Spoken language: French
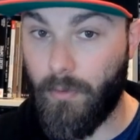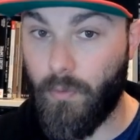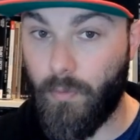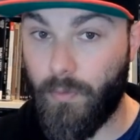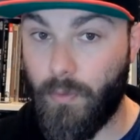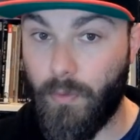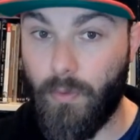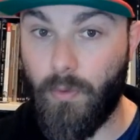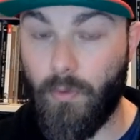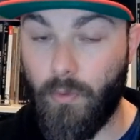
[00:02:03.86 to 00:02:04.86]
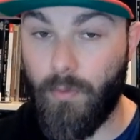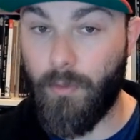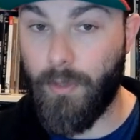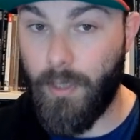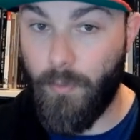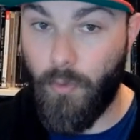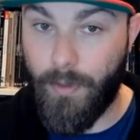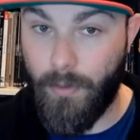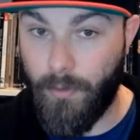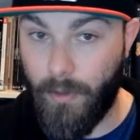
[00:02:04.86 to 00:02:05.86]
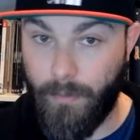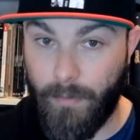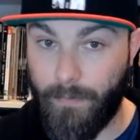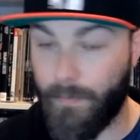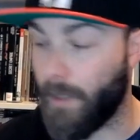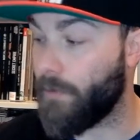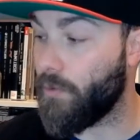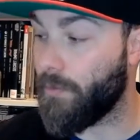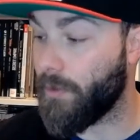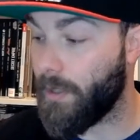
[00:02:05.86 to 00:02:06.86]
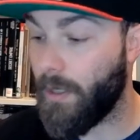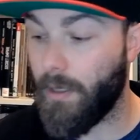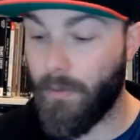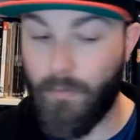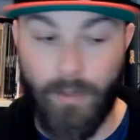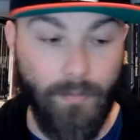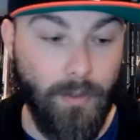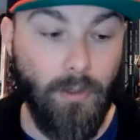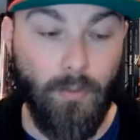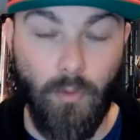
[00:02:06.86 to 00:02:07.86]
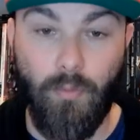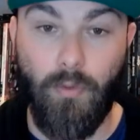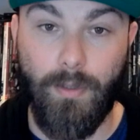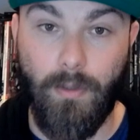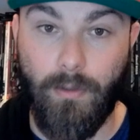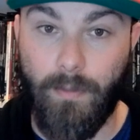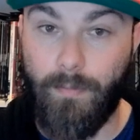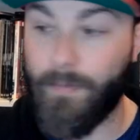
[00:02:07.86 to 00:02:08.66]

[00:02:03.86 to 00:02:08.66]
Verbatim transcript: compte deux mangas pour un seul tome. deux mangas qu'on avait normaux pour un seul tome.